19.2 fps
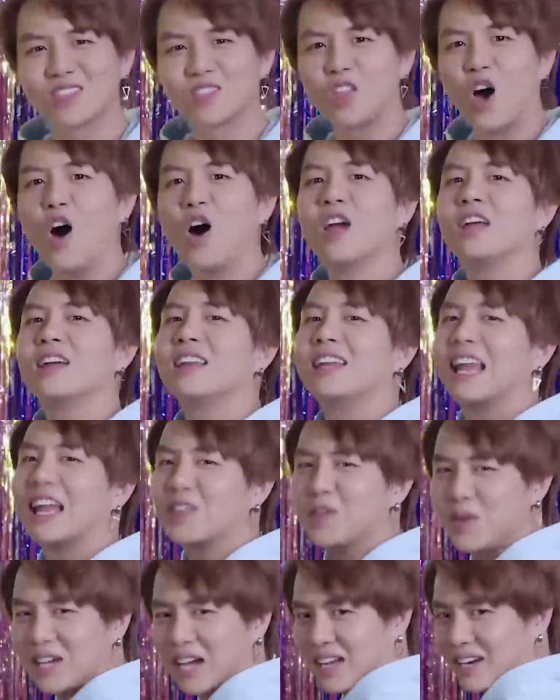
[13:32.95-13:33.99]
tôi là
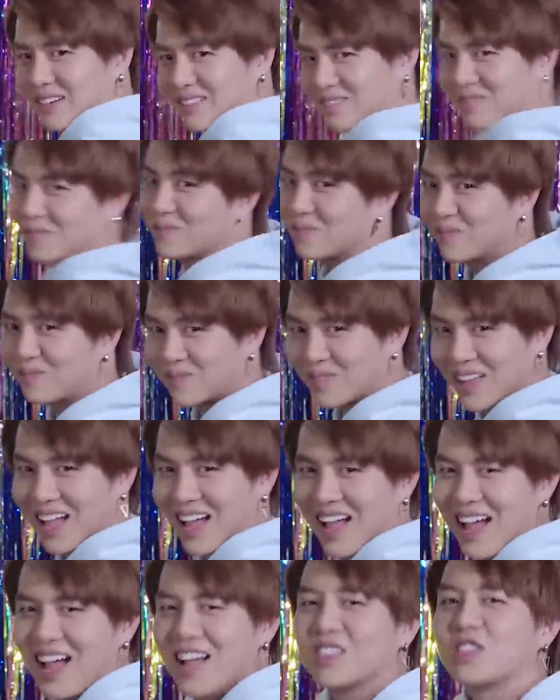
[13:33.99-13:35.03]
duy khánh
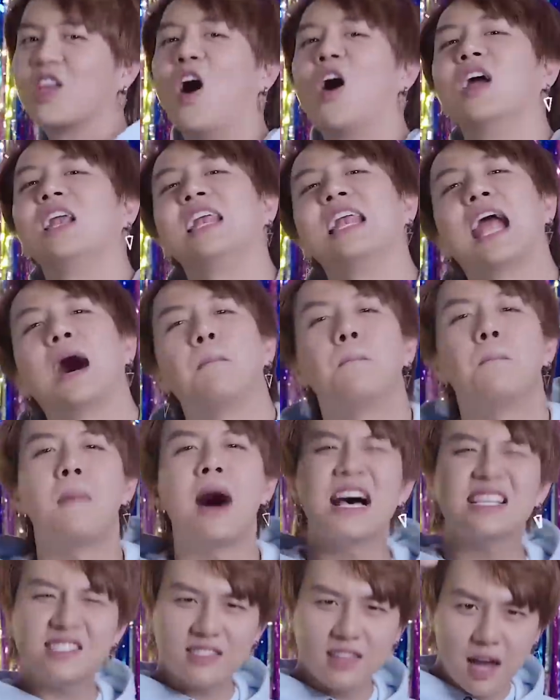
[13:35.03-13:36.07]
Tôi là
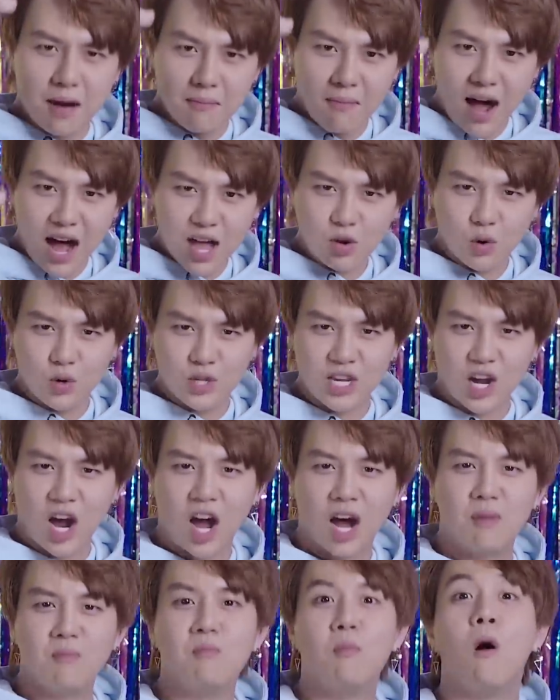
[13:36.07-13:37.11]
master mới của
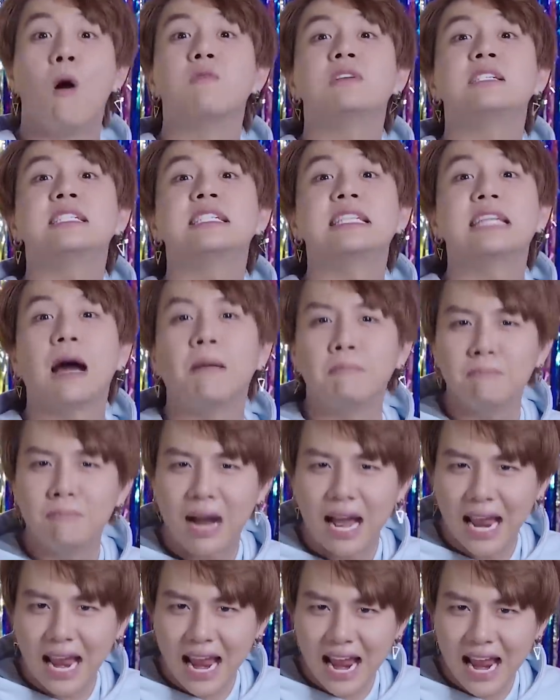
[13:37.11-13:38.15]
trò 100
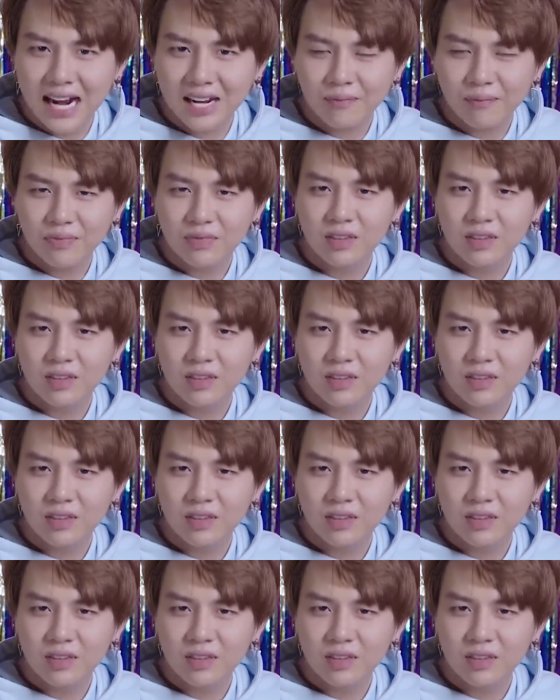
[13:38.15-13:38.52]
bài hát